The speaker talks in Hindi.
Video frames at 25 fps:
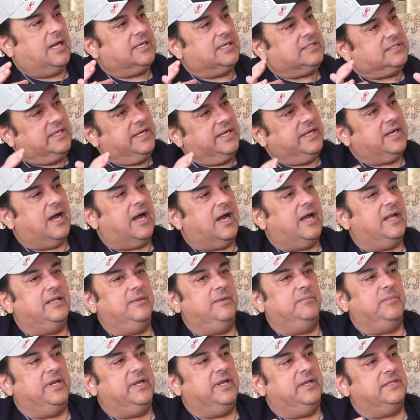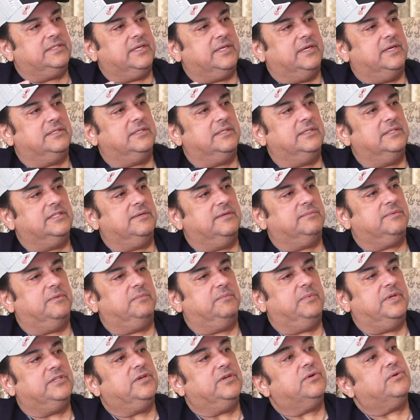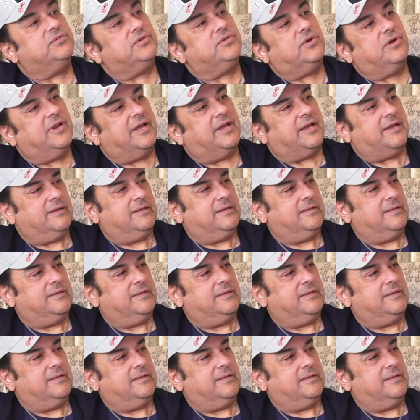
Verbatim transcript: असली कहानी मेरी सिटीजनशिप के पीछे कुछ और है